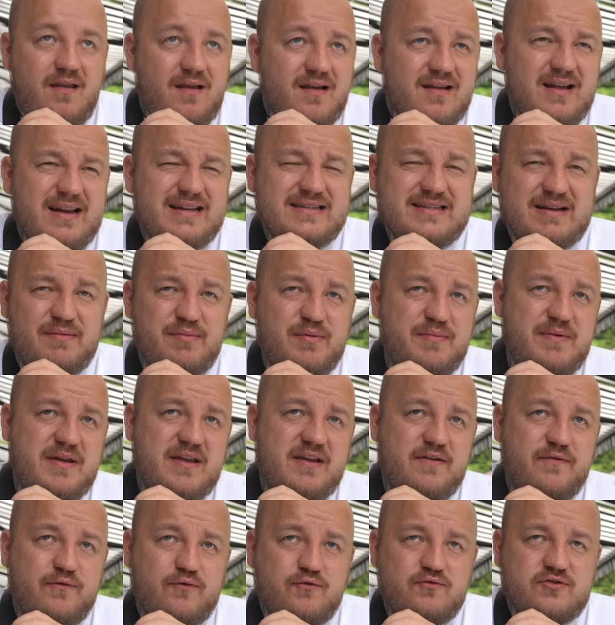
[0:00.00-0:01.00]
Наверное, самое
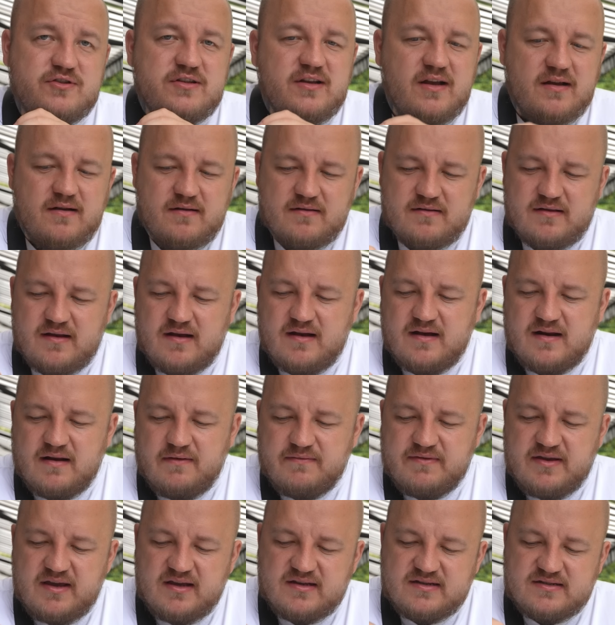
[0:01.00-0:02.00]
менее вкусное,
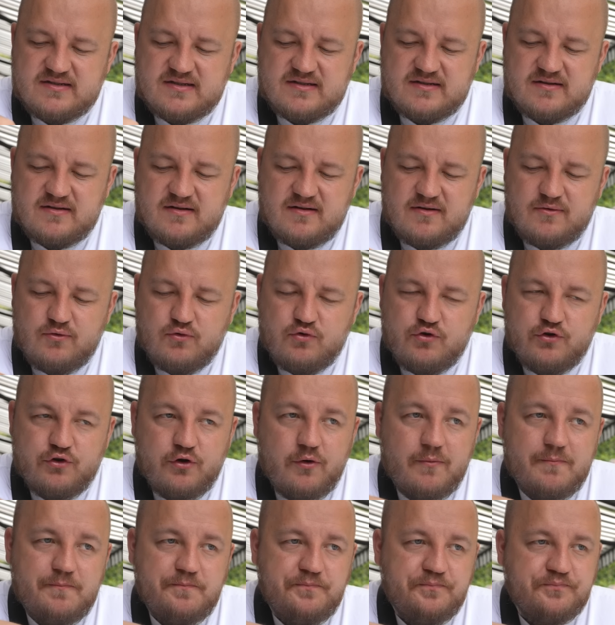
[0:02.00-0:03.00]
наравне с э,
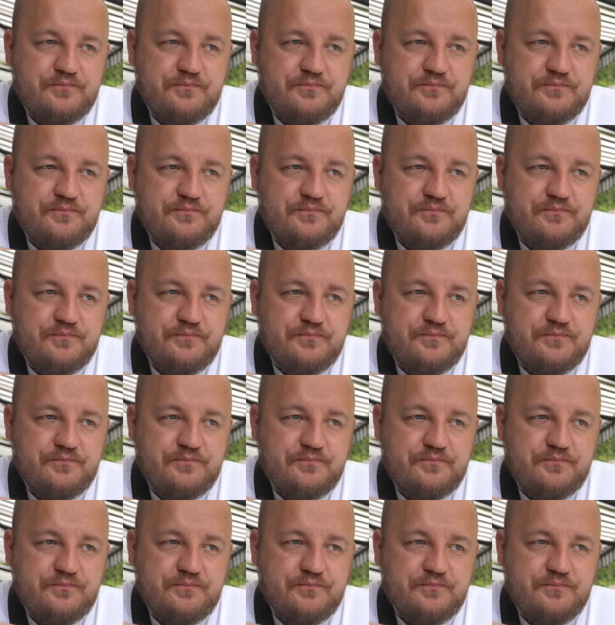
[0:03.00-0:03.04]
угрем.